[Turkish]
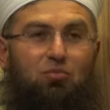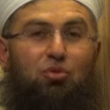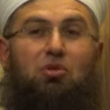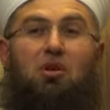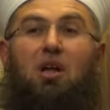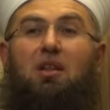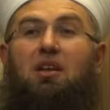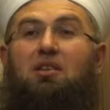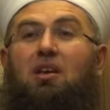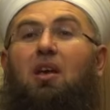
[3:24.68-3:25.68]
Bunun
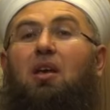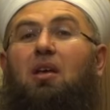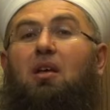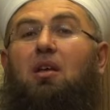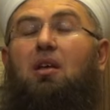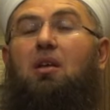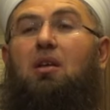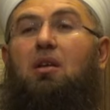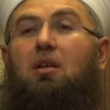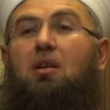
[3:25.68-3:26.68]
kadar ki
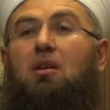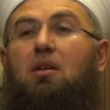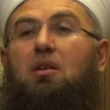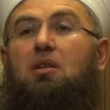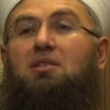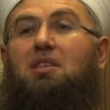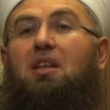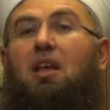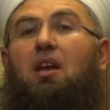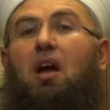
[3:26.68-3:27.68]

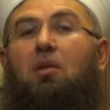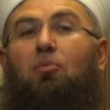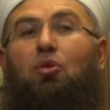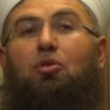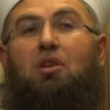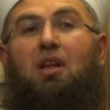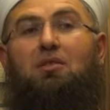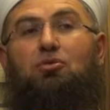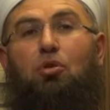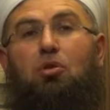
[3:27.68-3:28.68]
sile rahim
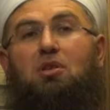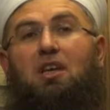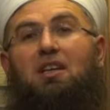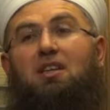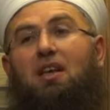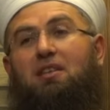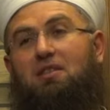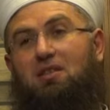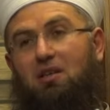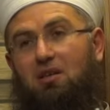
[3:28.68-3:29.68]
yönünde çok gerideyiz.